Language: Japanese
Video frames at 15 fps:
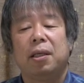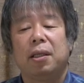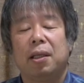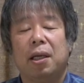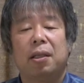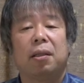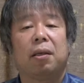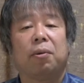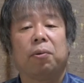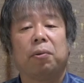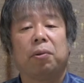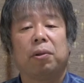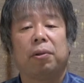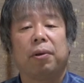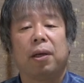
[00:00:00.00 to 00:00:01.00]
なんてこ
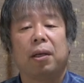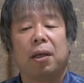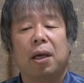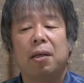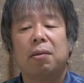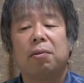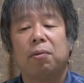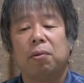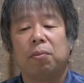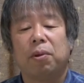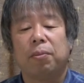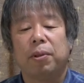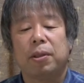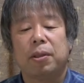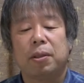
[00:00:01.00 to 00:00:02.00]
とにはなると思
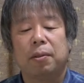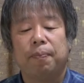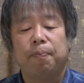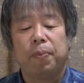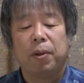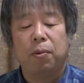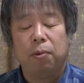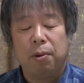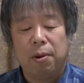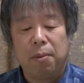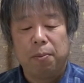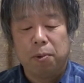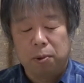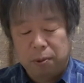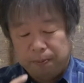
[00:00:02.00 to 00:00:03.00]
います。これは
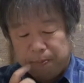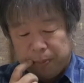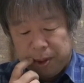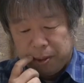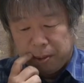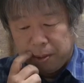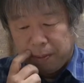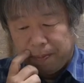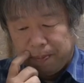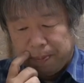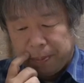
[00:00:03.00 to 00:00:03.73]
もうその